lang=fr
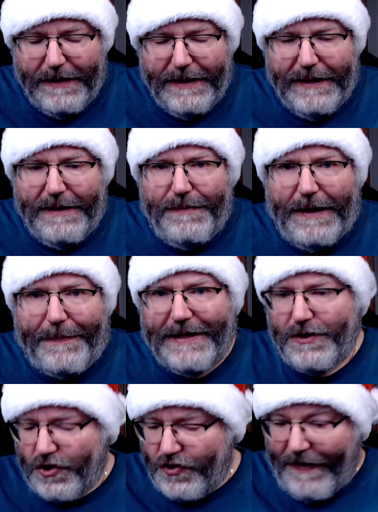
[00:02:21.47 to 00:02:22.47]
Puis après
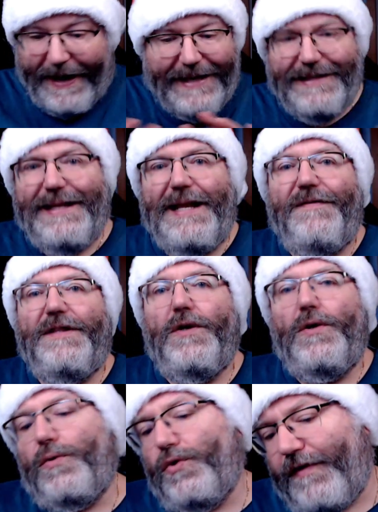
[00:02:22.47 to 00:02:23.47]
ça, je vais arrêter la
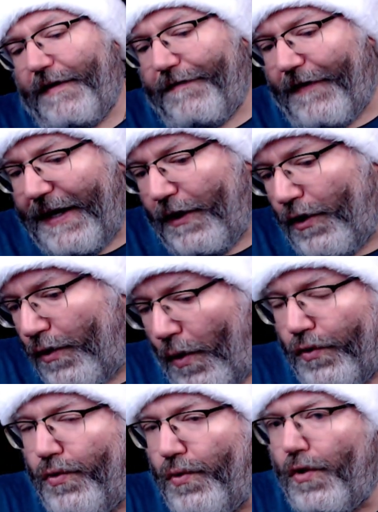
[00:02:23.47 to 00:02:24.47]
vidéo, je vais faire le
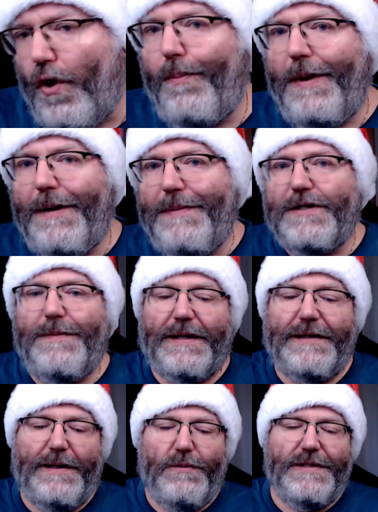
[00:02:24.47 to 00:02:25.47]
contenu complet parce que
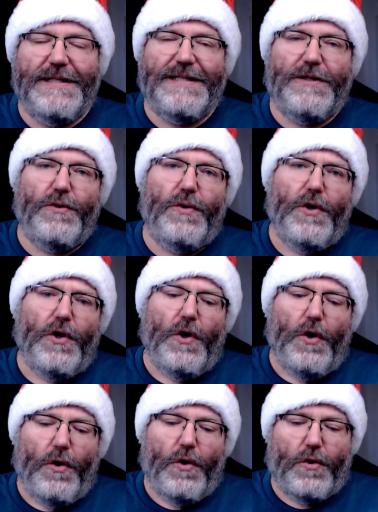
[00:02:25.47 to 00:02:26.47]
Martin me dit que c'est un,
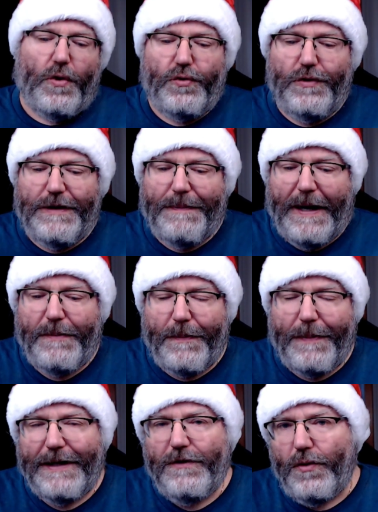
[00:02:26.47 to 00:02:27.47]
un, contenu qui prend à peu
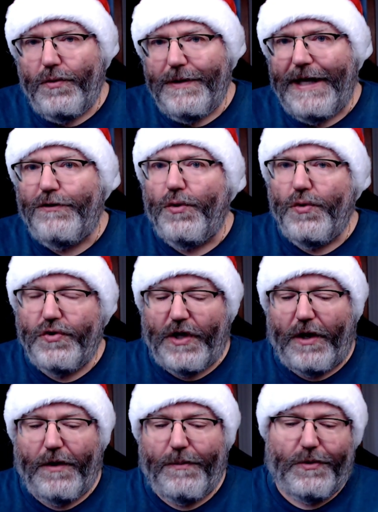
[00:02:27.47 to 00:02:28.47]
près de 1 à deux
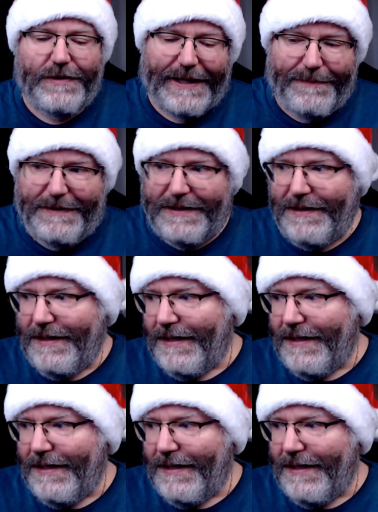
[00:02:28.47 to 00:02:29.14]
heures pour terminer.